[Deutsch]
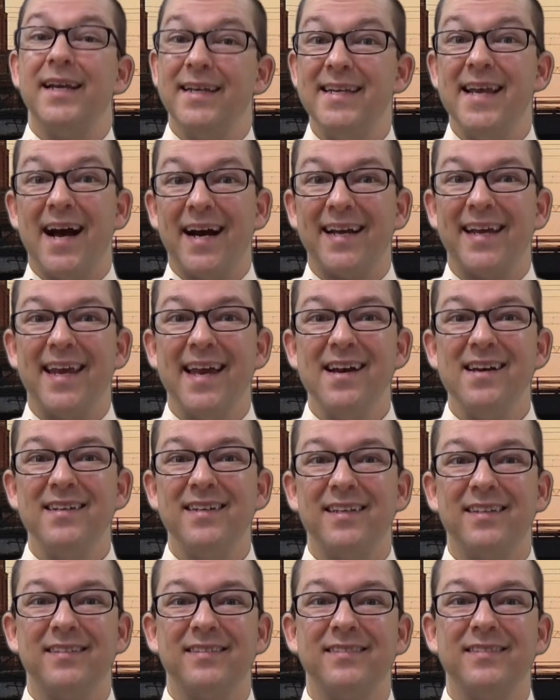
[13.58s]
Ja,
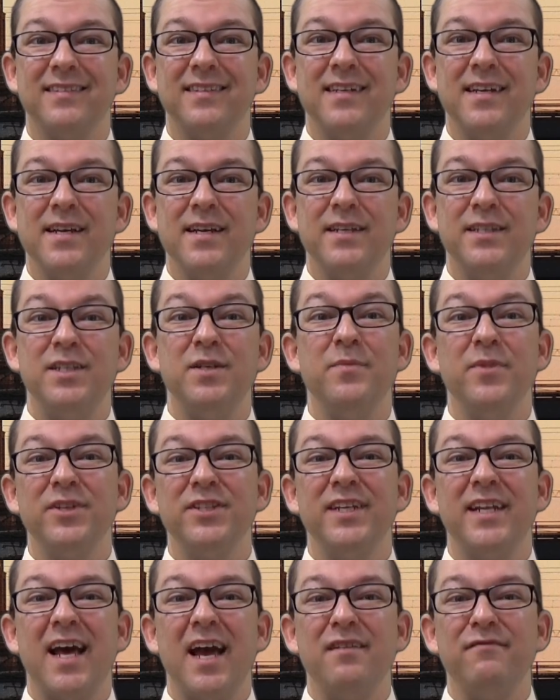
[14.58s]
gerne. Sie
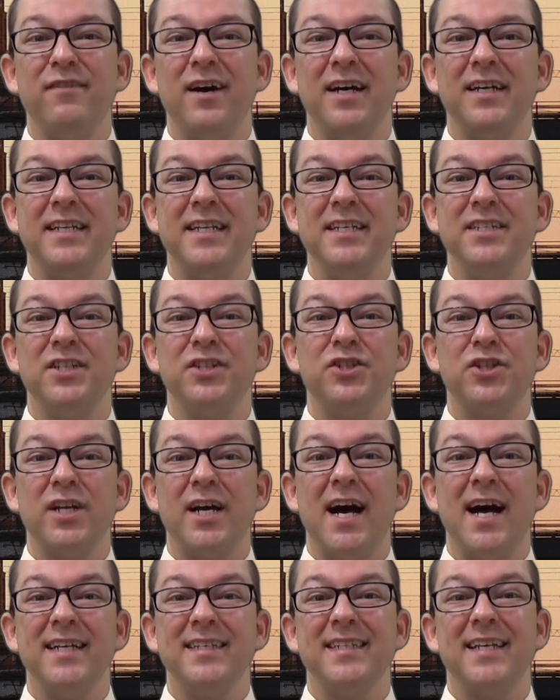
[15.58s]
müssen einfach diese
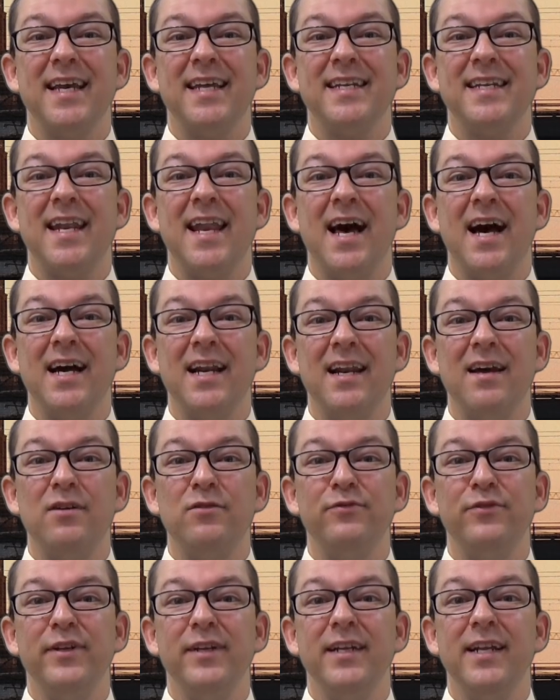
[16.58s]
Straße entlang
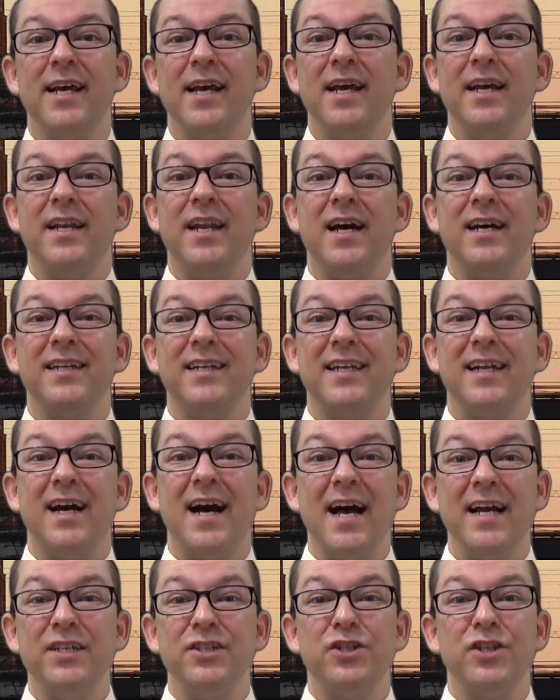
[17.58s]
laufen. Nach
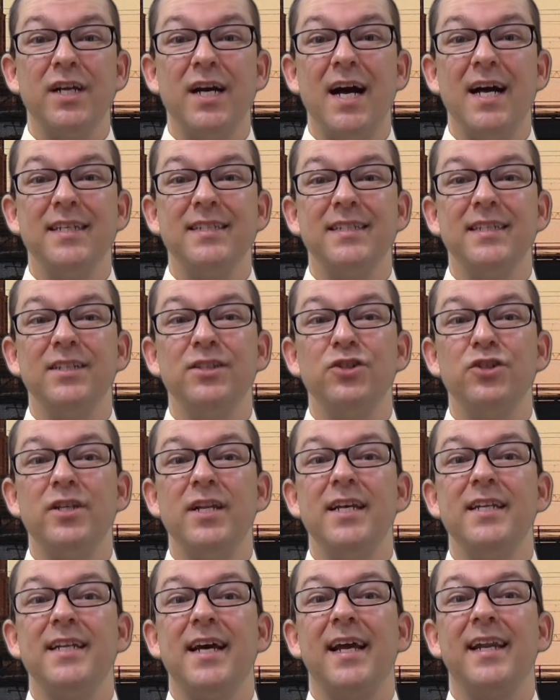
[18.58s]
drei Straßen
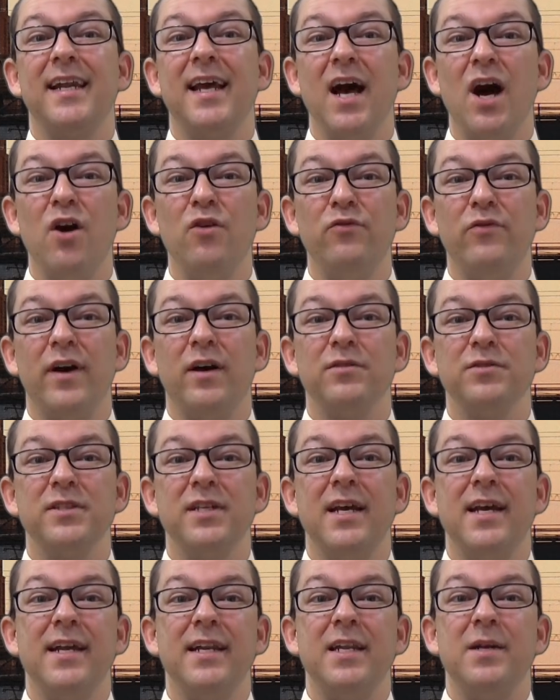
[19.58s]
steht ein Kaufhaus
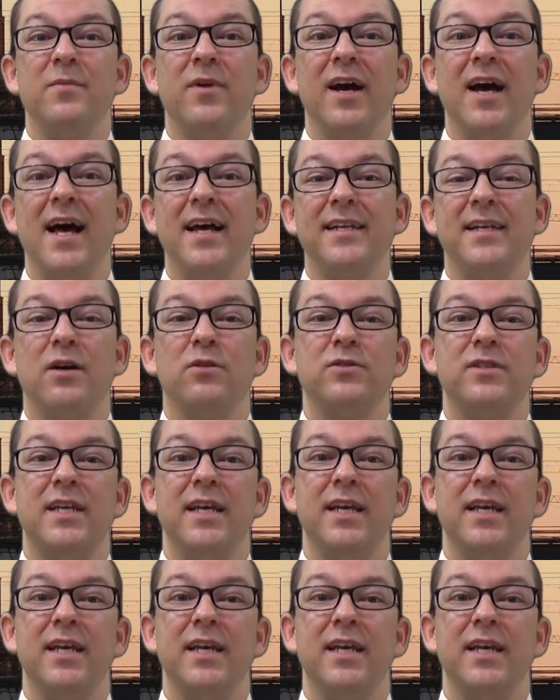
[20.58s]
dem Rathaus